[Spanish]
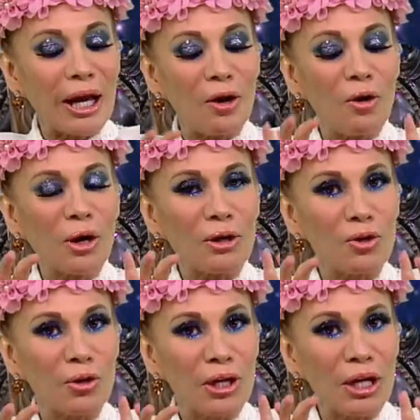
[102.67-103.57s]
que es lo que
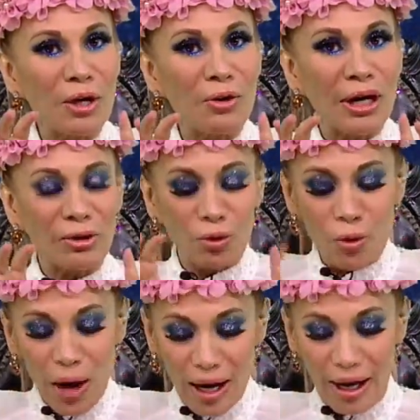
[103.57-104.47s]
yo quiero que
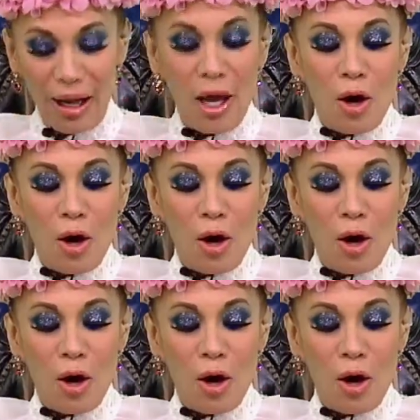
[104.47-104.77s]
tú hagas.